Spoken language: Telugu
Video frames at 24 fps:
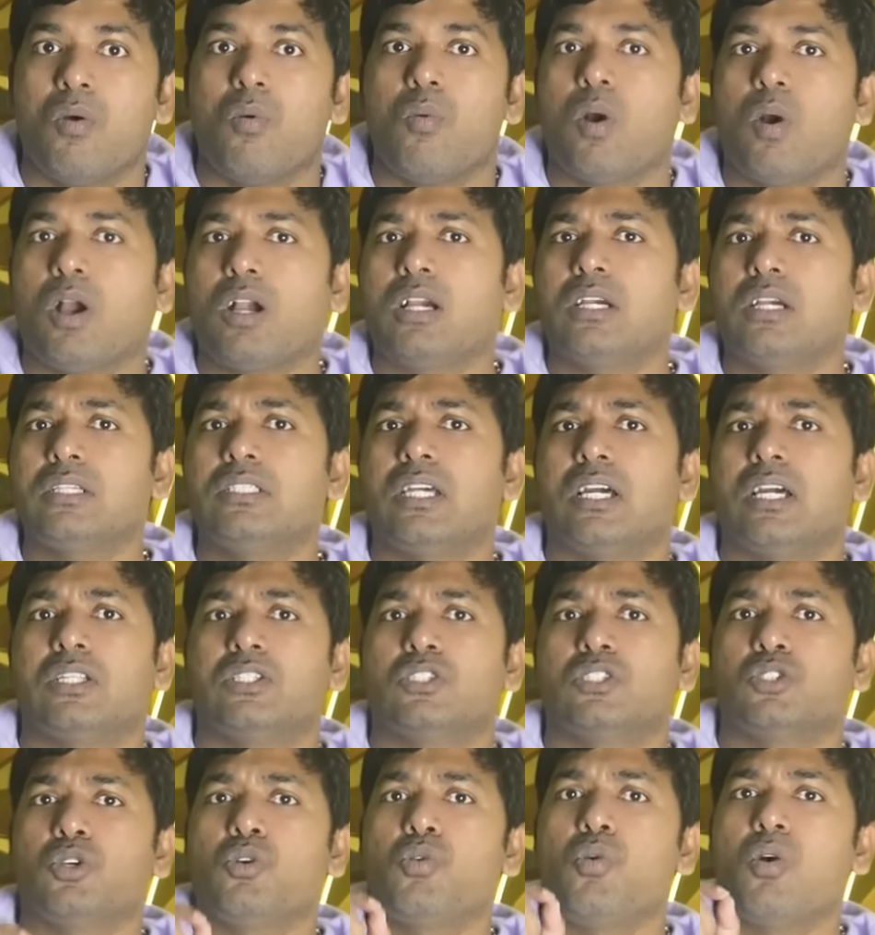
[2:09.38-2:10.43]
ఒక్క
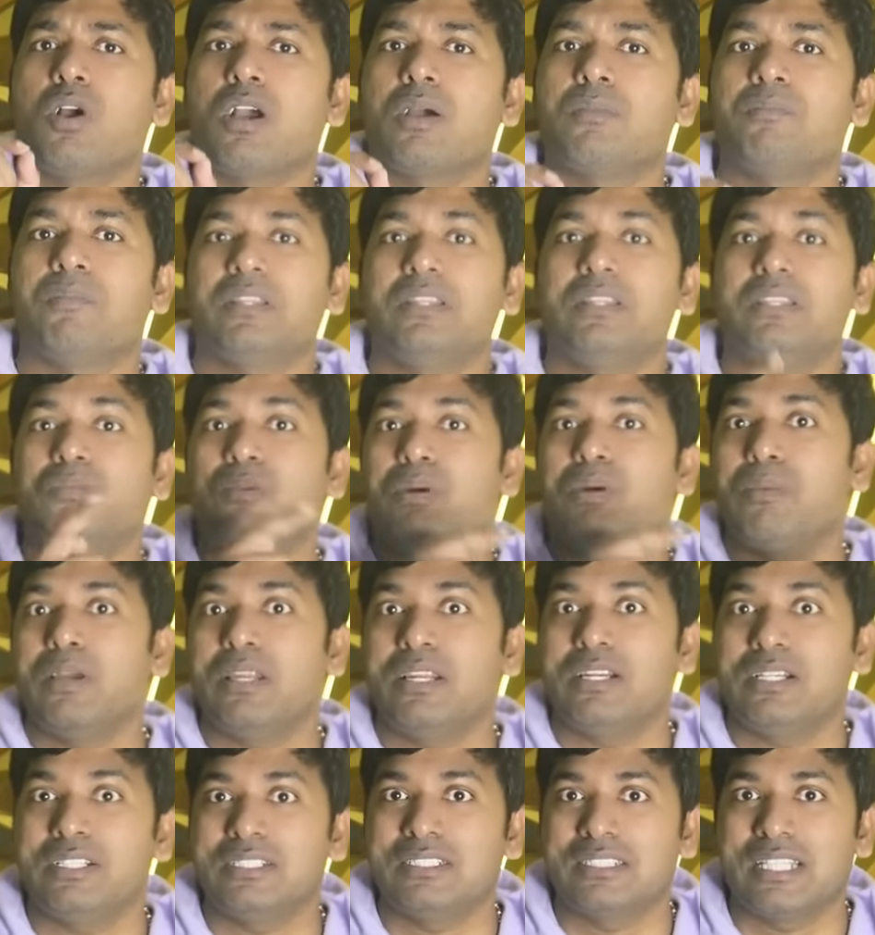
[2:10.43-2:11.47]
ఛార్జ్తో ఒక మంత్ మొబైల్
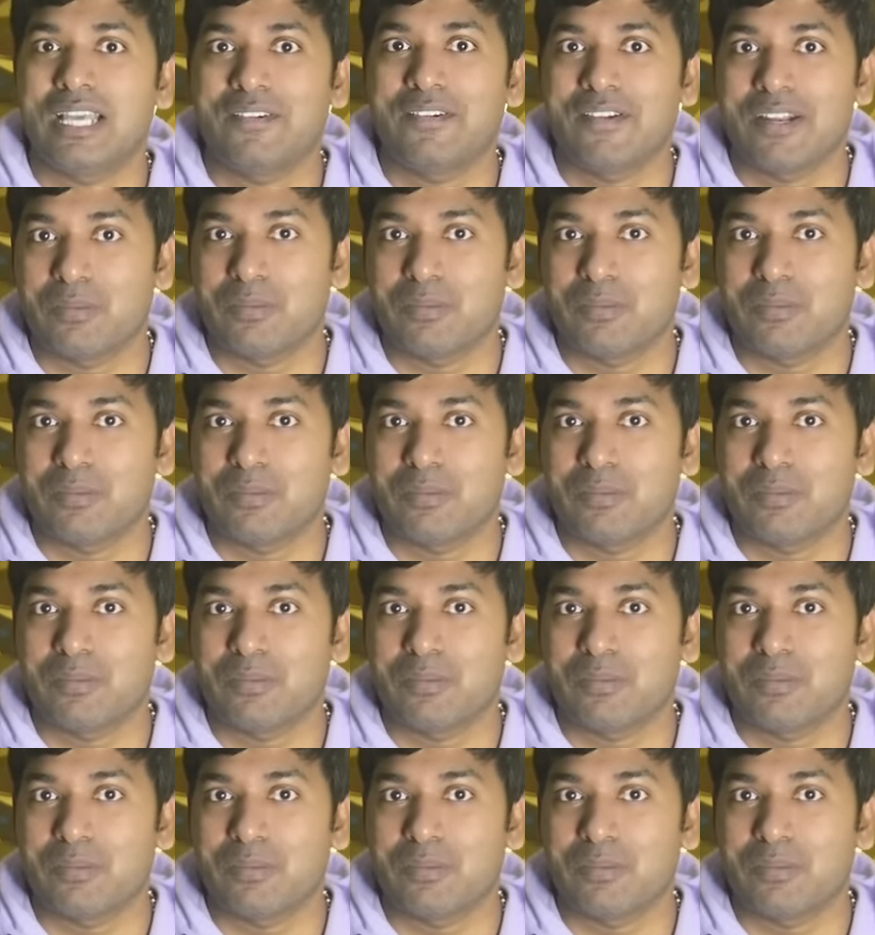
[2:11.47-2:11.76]
నడిస్తే ఏమైనా